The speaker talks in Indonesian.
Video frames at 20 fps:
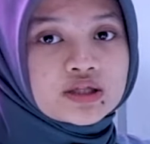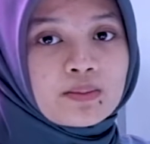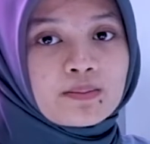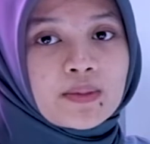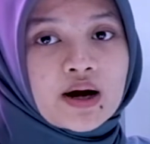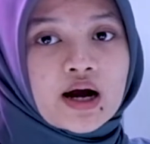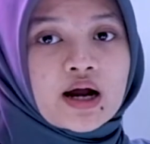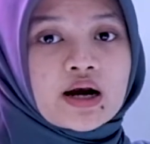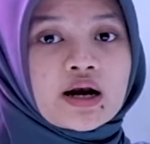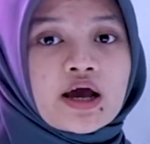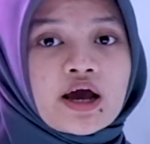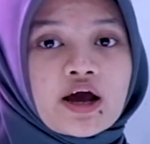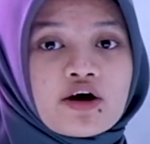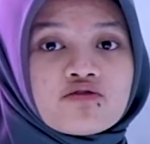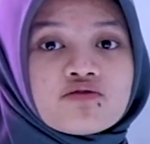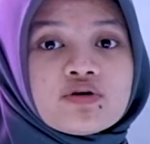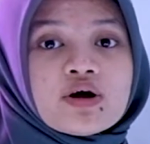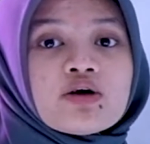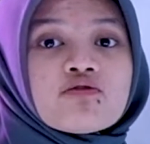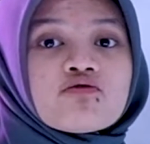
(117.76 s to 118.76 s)
ditambahkan have
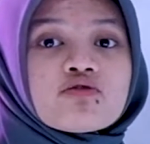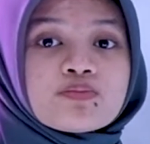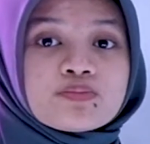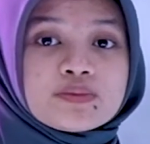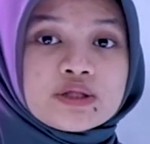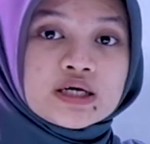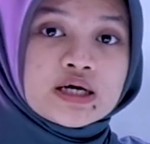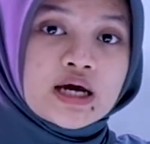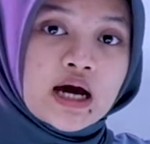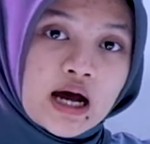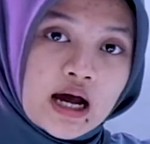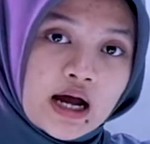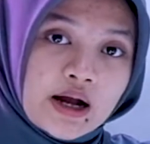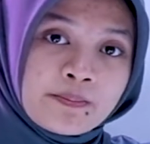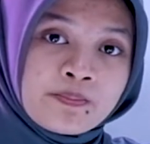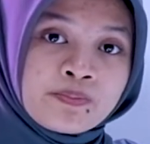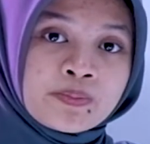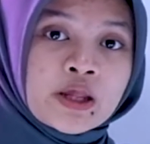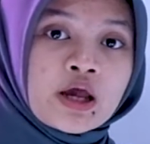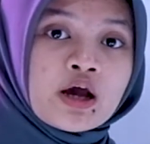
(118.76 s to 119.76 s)
dan verb 3.
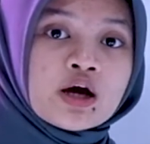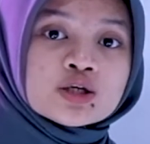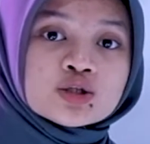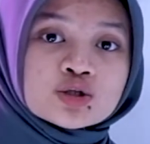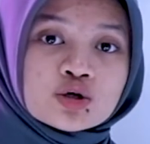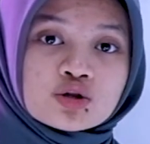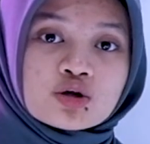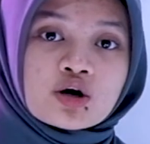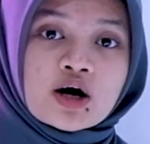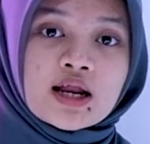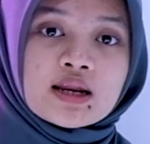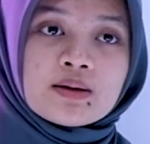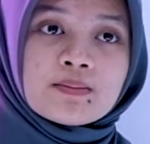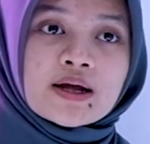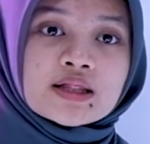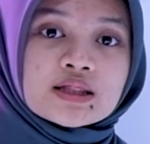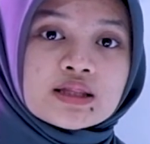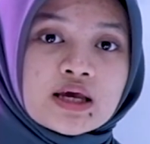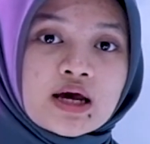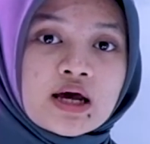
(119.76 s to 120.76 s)
Contoh
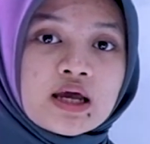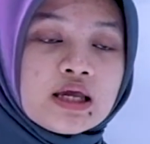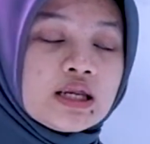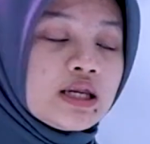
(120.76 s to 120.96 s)
kalimatnya